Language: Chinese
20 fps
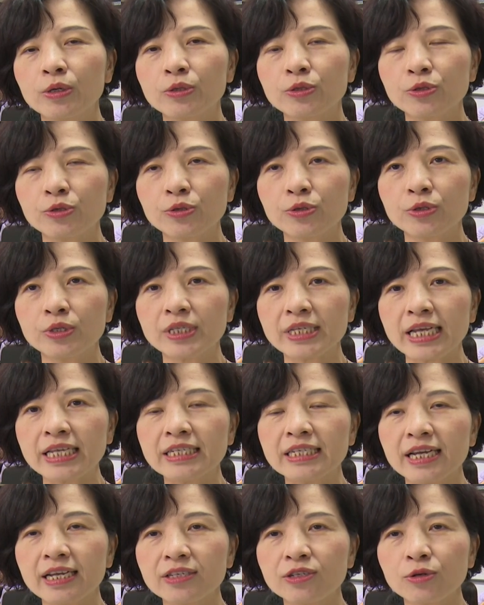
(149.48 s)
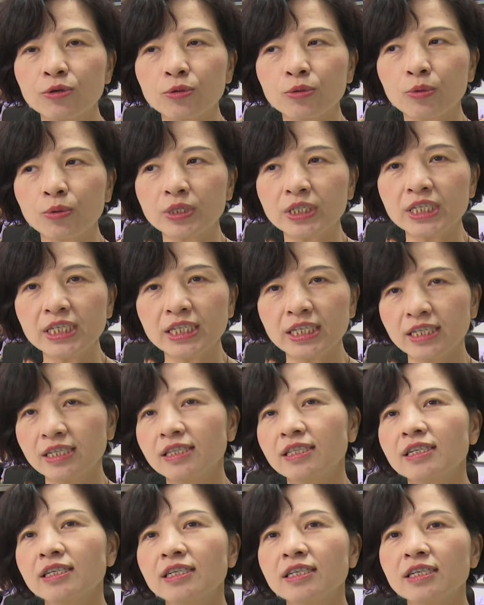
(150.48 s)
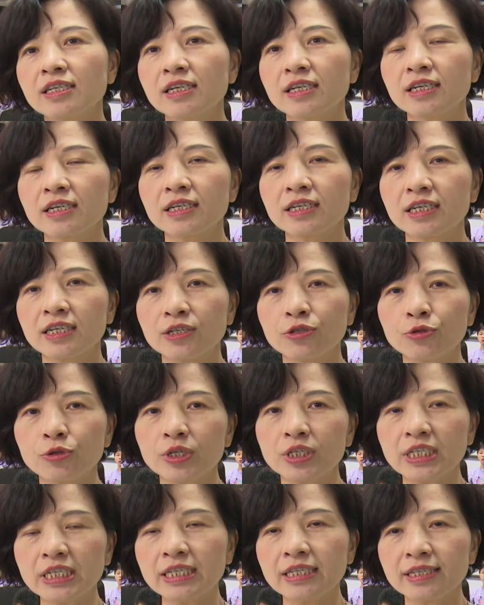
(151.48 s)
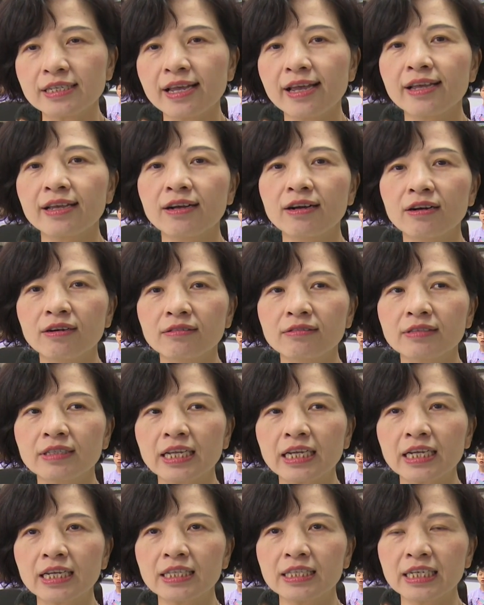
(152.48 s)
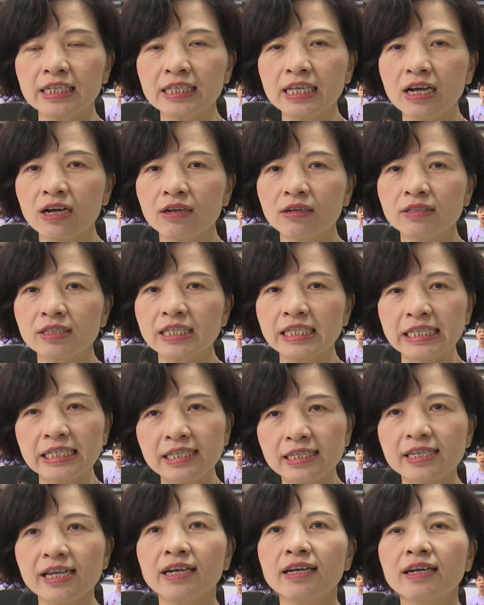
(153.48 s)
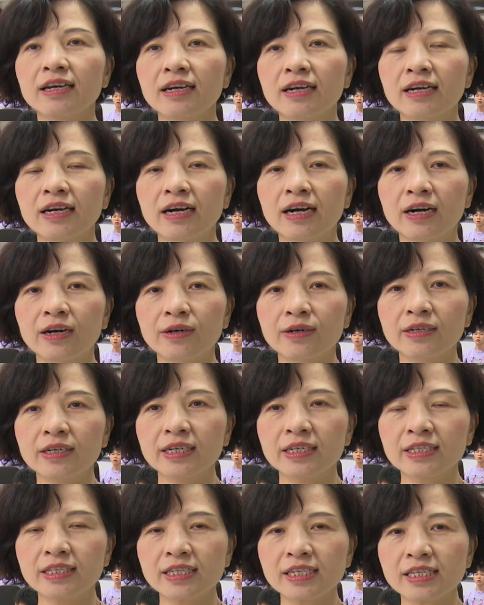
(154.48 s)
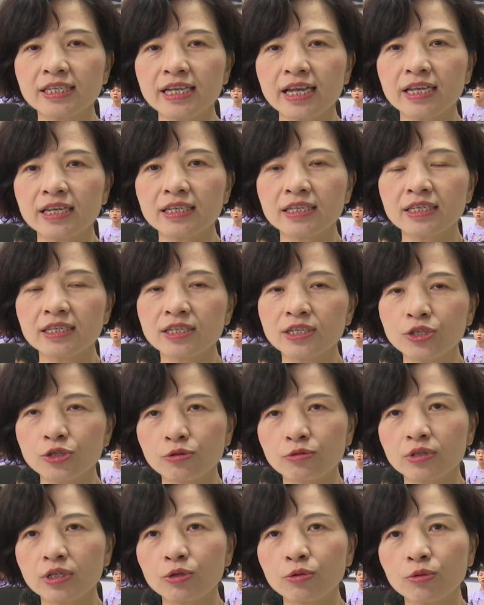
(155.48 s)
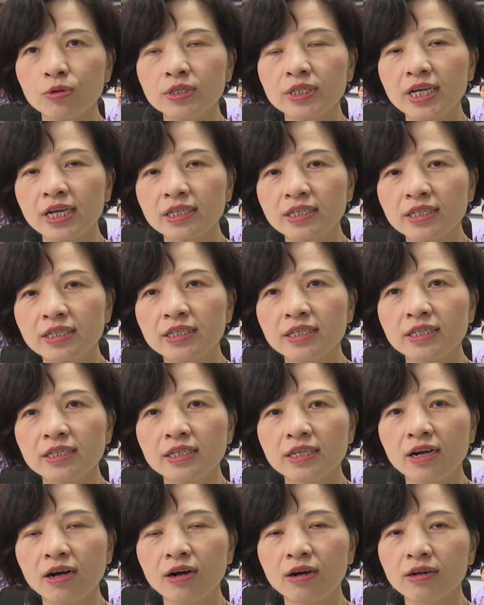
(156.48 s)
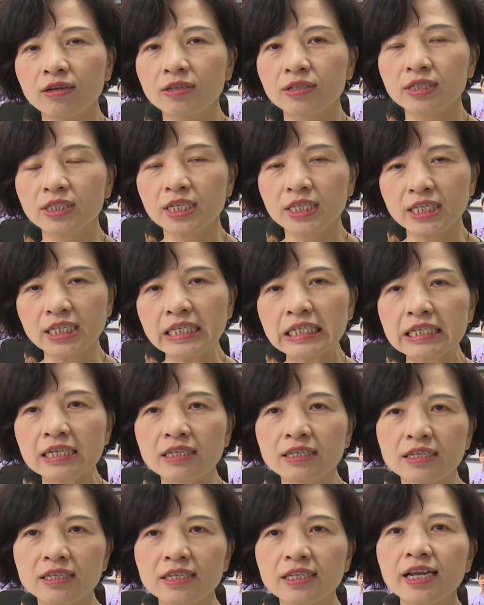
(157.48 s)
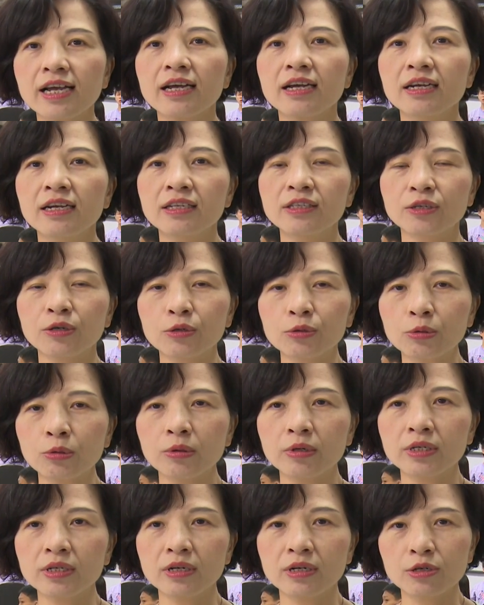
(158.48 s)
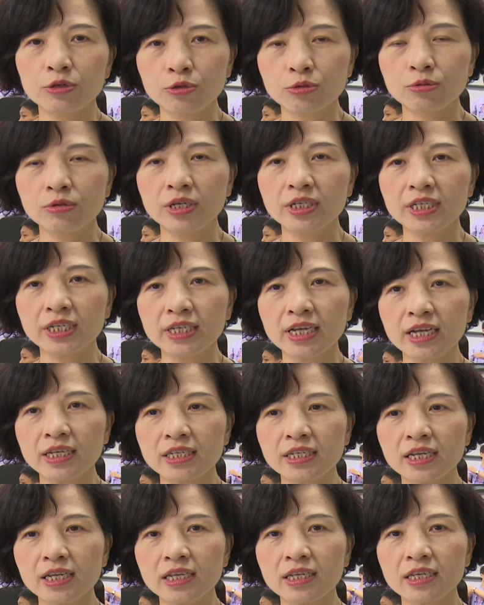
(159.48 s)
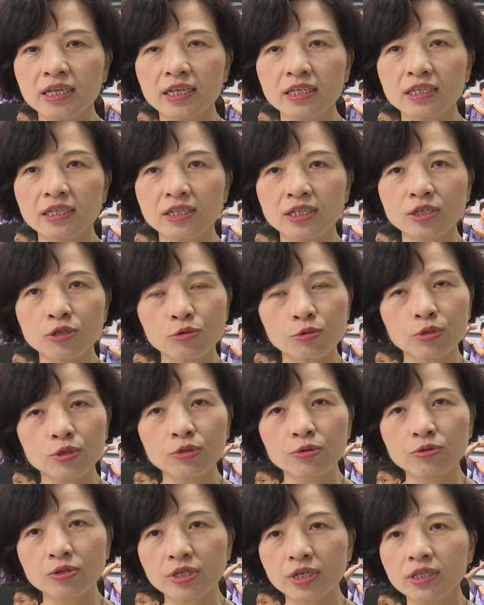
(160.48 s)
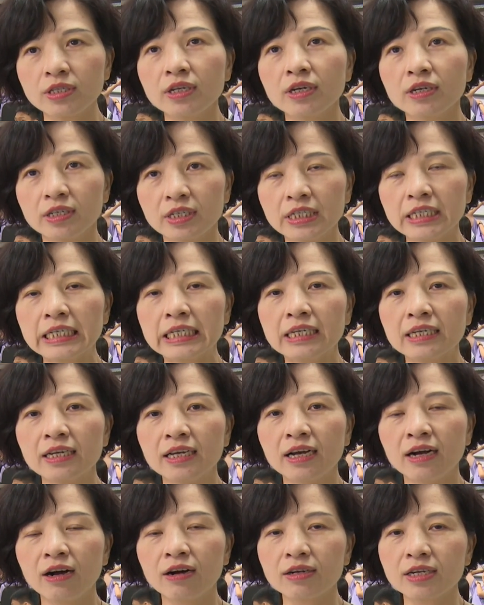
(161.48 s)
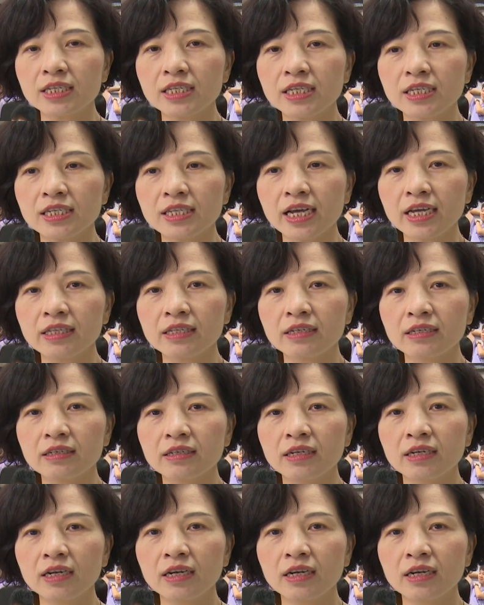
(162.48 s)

去参加这种国际级的科学竞赛，哈，可以拿到金奖，好，这在四十九个国家之好的竞争之下能够脱颖而出，而且他现在也只是国中生的而已，好，跟其他的